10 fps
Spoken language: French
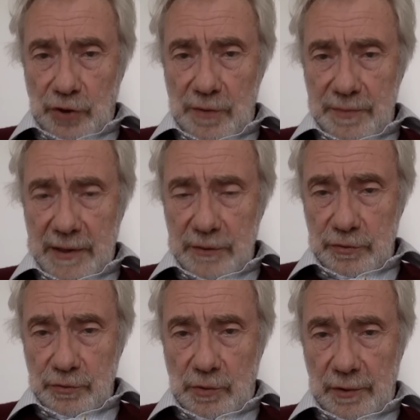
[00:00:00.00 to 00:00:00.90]
Trump à un
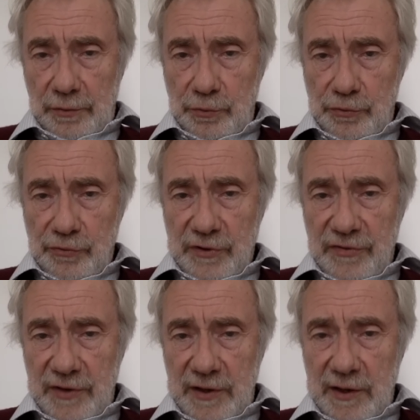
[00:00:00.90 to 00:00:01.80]
endroit où
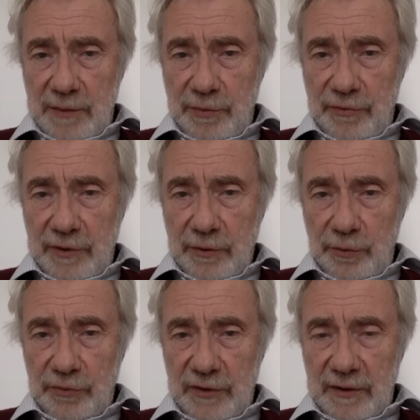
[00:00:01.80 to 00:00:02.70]
jusqu'ici il pouvait
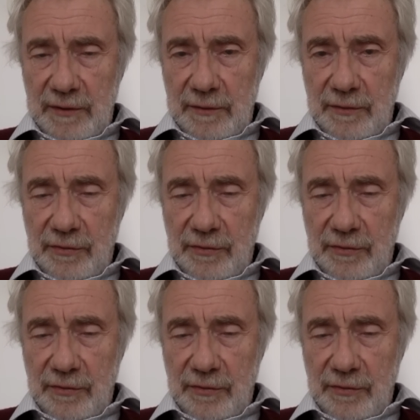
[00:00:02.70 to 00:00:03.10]
compter euh,